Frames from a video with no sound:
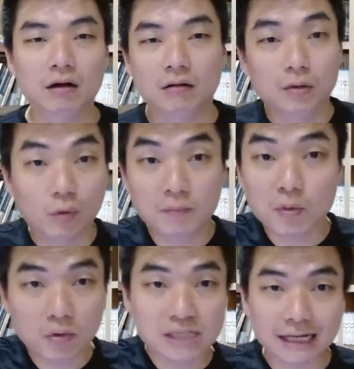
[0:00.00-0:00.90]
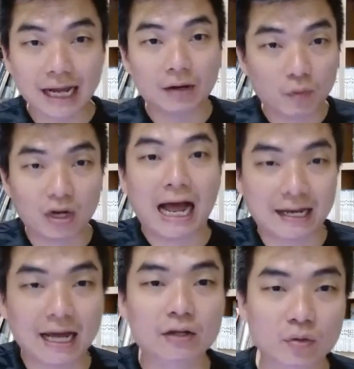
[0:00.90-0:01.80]
哦，我没有谋杀他，我
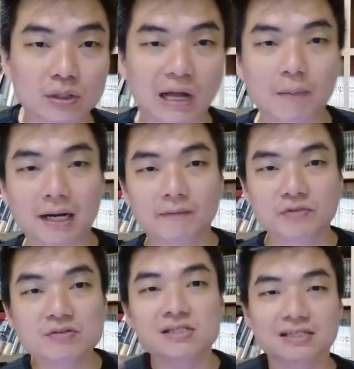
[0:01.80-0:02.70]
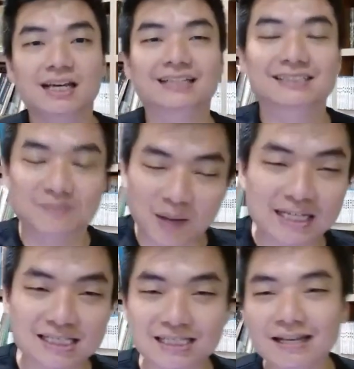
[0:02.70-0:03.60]
砍他很多刀罢了，就是这样子
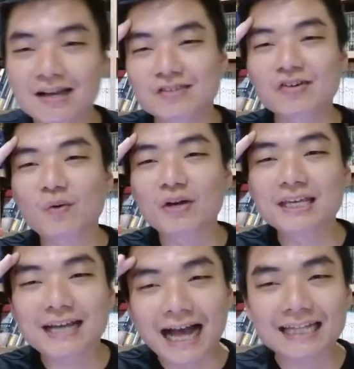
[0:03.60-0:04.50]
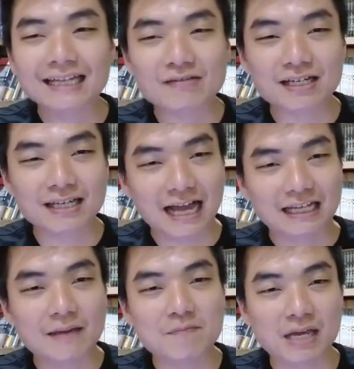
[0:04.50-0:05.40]
白痴。所以我一看到这个
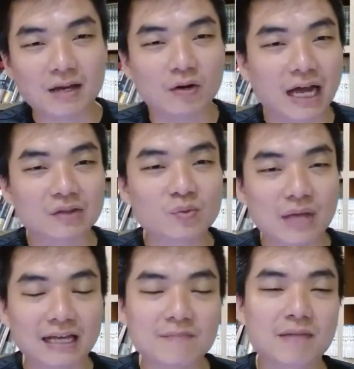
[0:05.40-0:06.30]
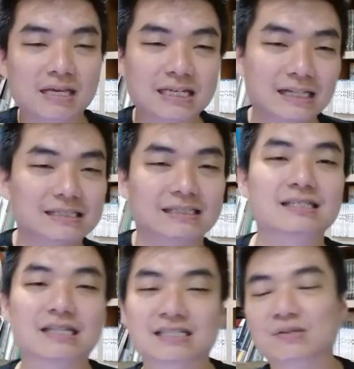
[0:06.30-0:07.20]
杨艳美哦拿毒杨艳美这样子
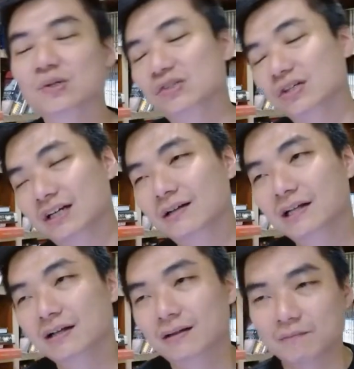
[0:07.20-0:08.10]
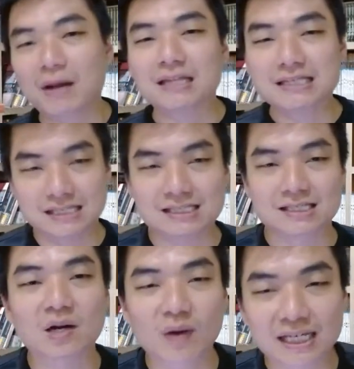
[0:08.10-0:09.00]
的解释，我觉得搬起
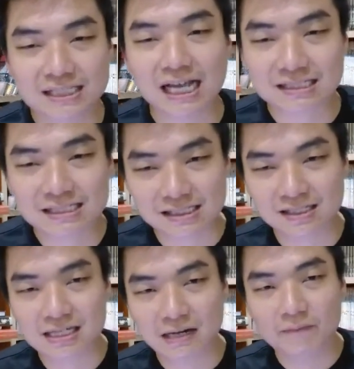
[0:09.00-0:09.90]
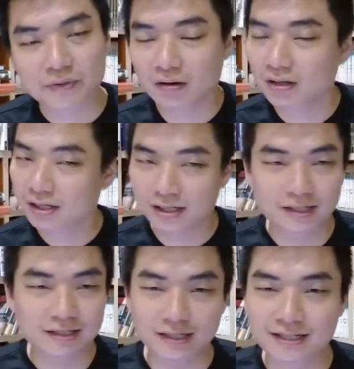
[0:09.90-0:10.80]
石头来砸自己的脚哦，
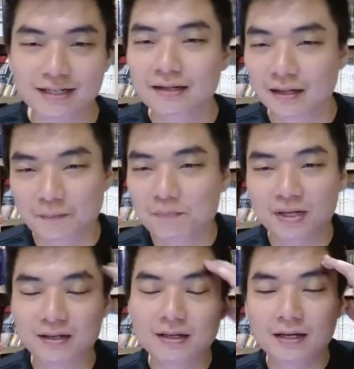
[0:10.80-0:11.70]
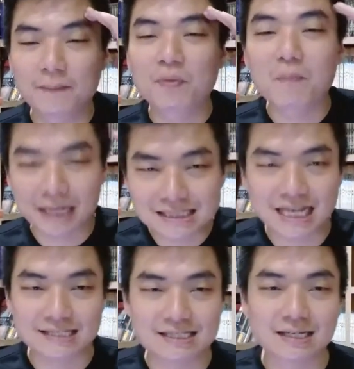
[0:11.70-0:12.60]
很很很很不 make
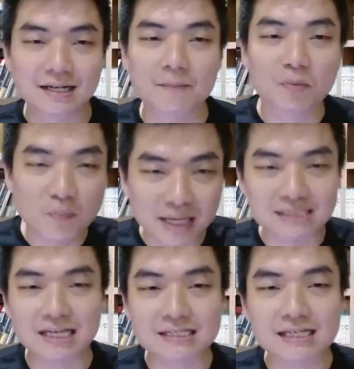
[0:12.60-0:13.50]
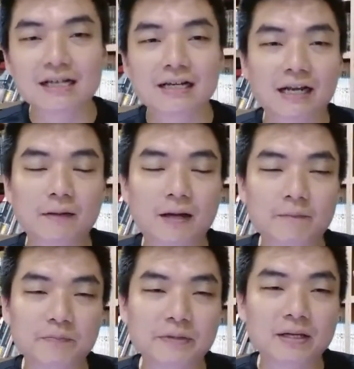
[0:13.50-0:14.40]
sense，很不 make sense，
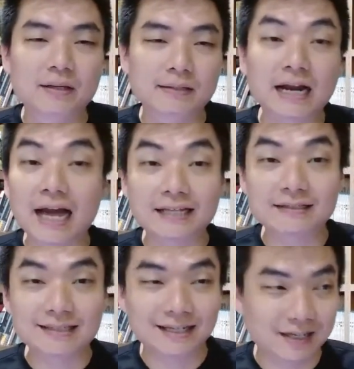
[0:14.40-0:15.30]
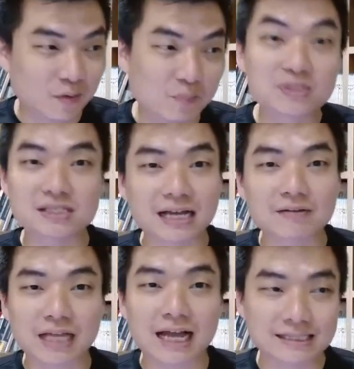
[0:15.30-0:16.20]
嗯。当然，呃，我不知
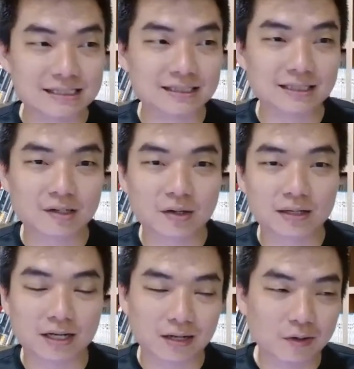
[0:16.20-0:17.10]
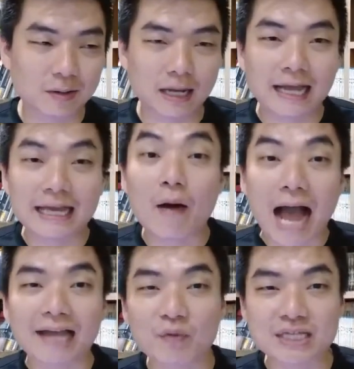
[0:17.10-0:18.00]
道他是呃要
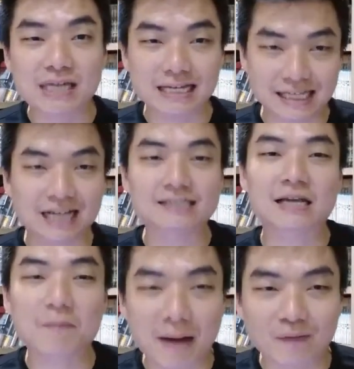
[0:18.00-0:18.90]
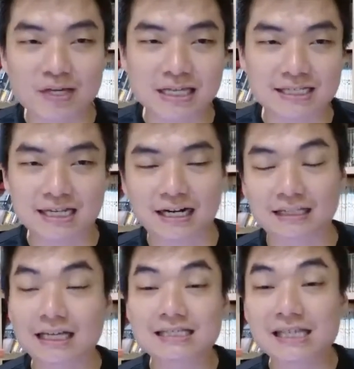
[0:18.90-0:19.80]
害魏家祥，还是要帮魏家祥
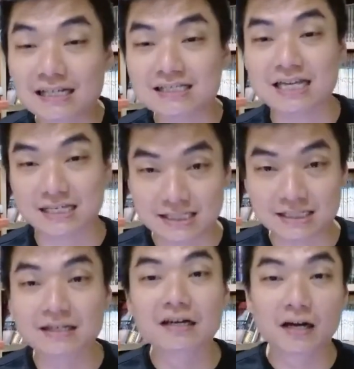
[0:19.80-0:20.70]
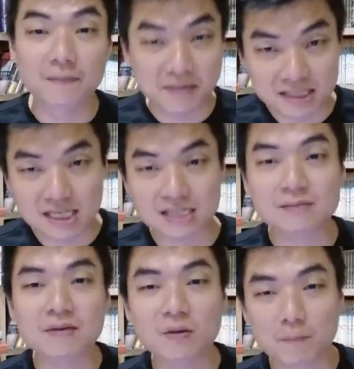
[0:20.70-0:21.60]
啊，但这个解释很明
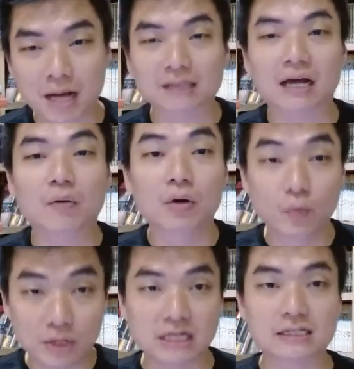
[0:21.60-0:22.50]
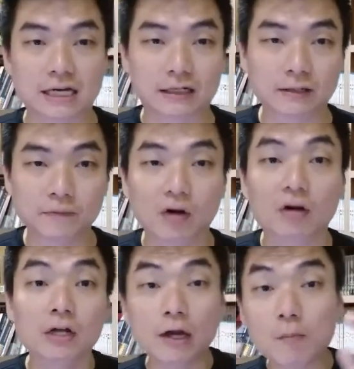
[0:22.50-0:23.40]
显是没有帮到魏家祥的。
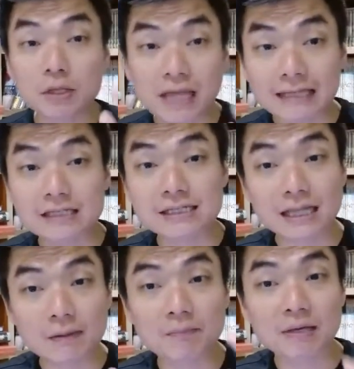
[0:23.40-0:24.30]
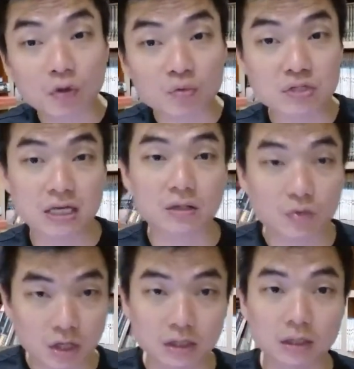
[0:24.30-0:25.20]
哦。那我们谈一下他们被冻结
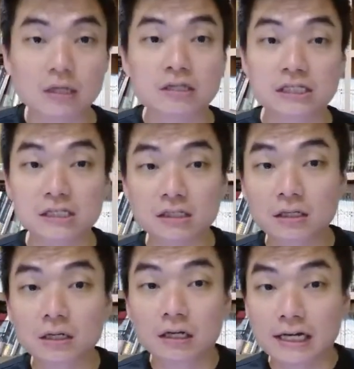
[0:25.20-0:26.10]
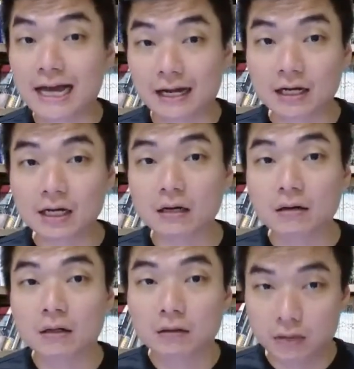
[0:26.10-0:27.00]
的原因。其实两
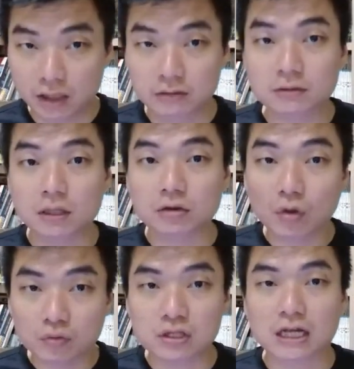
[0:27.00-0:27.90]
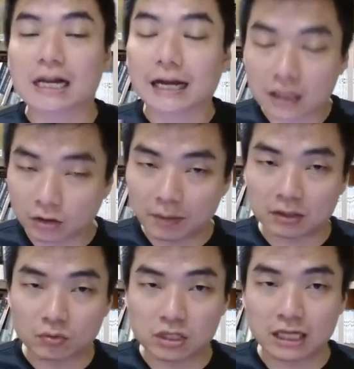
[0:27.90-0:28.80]
个人的冻结，两个都
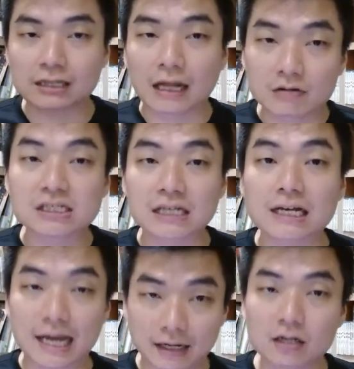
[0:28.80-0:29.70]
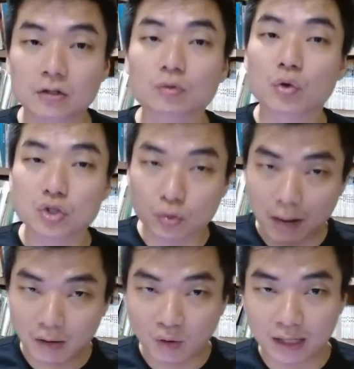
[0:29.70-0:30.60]
被冻结，然后现在两个都退
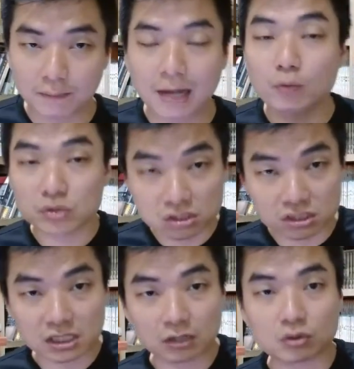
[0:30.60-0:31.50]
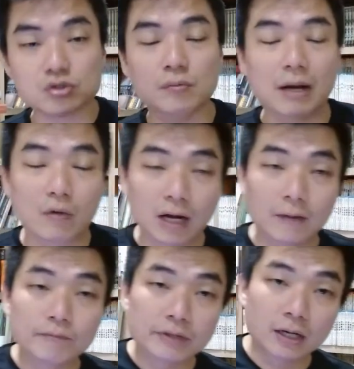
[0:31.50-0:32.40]
出马华了嘛？吴慈慈也退出马
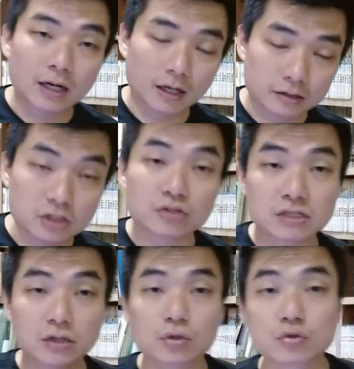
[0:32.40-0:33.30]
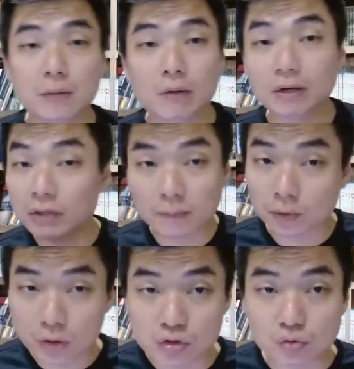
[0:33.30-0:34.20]
华，呃，郑秀贤也退出马华。因为
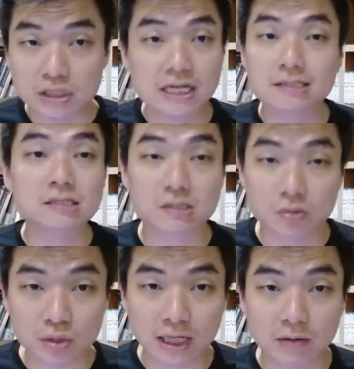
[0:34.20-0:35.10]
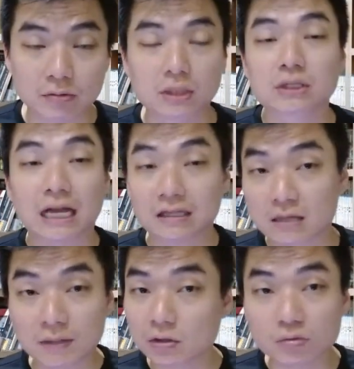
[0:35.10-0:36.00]
你不退出，你也是死路一条。你党
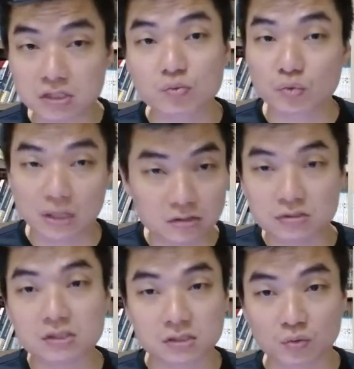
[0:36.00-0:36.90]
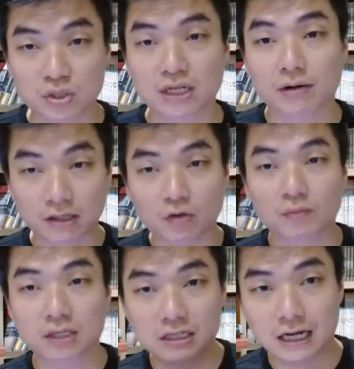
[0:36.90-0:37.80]
结被冻结五年，就是死路一条。刚才
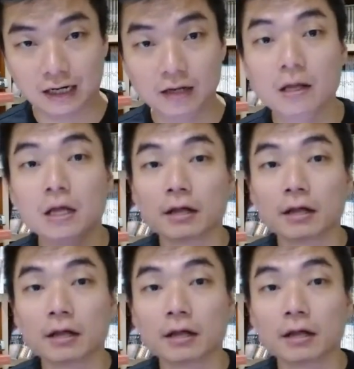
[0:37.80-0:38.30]
我们已经讲了。